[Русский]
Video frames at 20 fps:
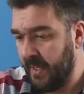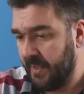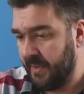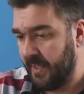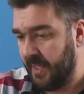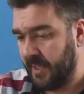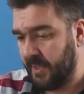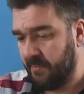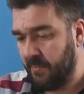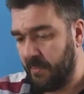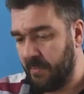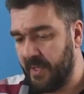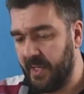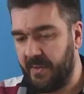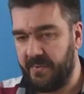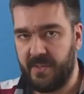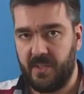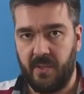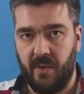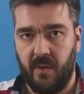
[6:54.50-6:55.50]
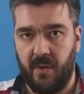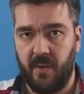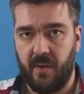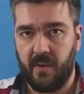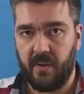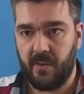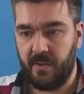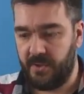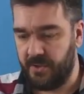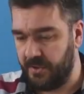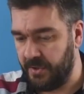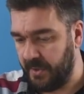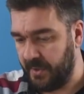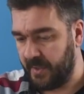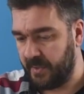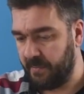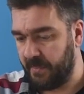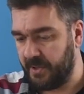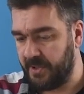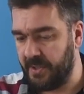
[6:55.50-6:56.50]
На этом у меня все. Еще
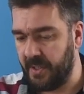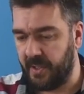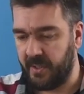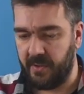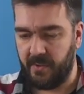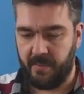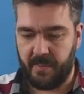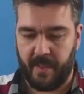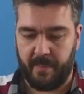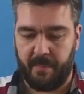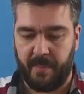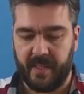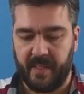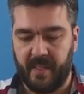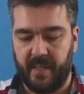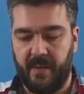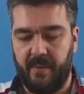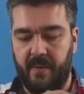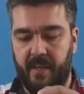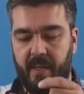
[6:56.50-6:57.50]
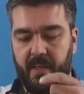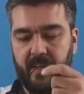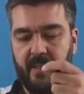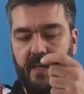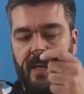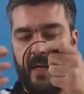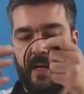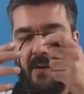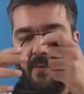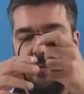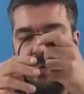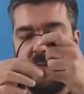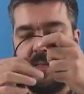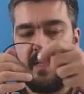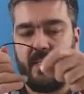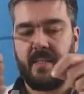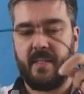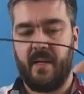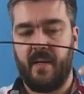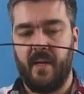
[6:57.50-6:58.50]
раз подчеркну, мне понравились вот
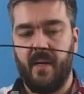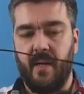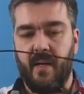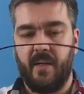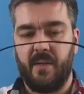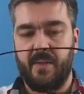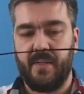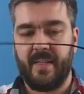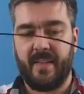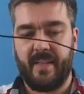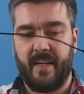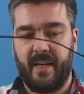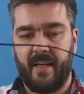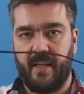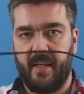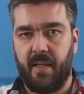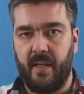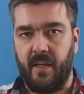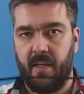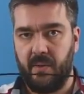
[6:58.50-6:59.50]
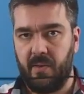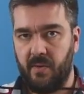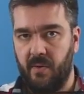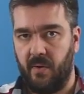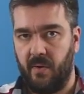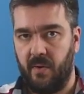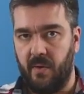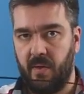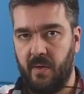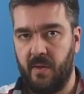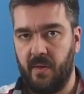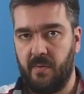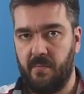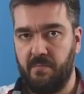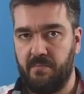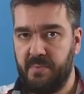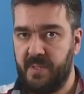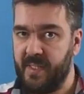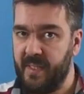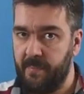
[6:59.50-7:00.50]
эти недорогие, но
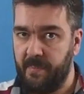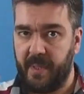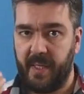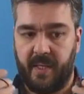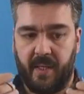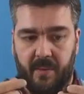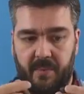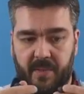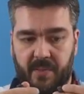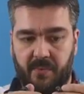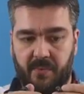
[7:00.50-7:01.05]
с неплохим